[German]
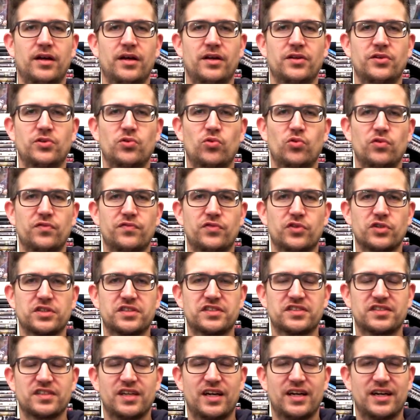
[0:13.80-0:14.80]
Nun
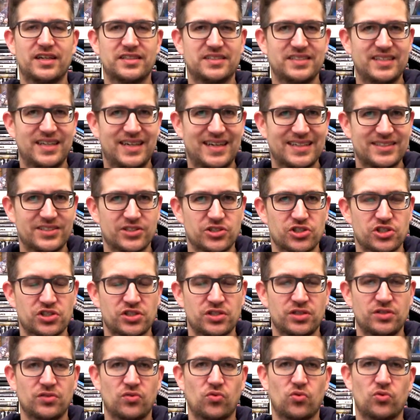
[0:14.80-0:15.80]
wird's asiatisch
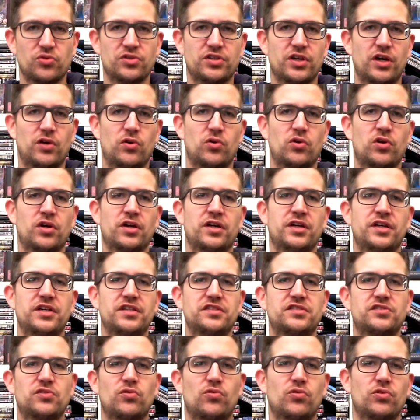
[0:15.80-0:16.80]
und auch
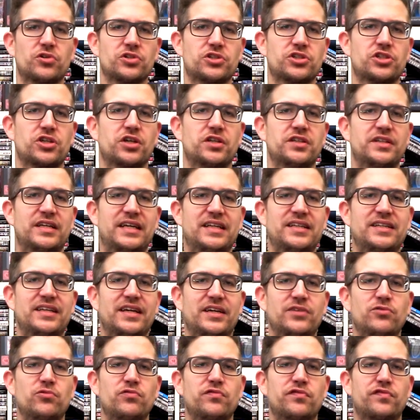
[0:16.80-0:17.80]
historisch, denn der
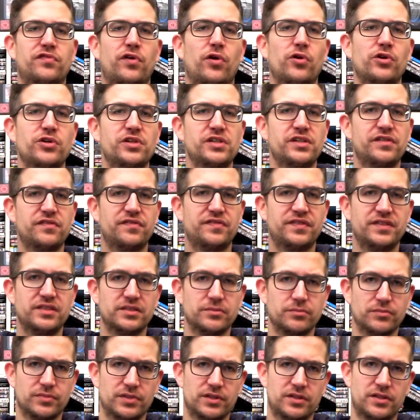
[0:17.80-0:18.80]
nun folgende
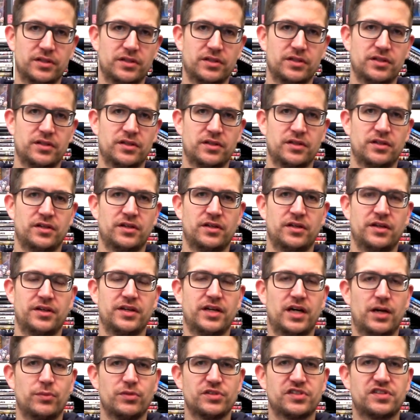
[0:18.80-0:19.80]
Film
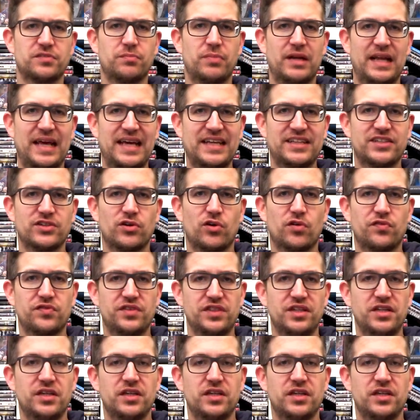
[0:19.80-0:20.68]
namens Blade of the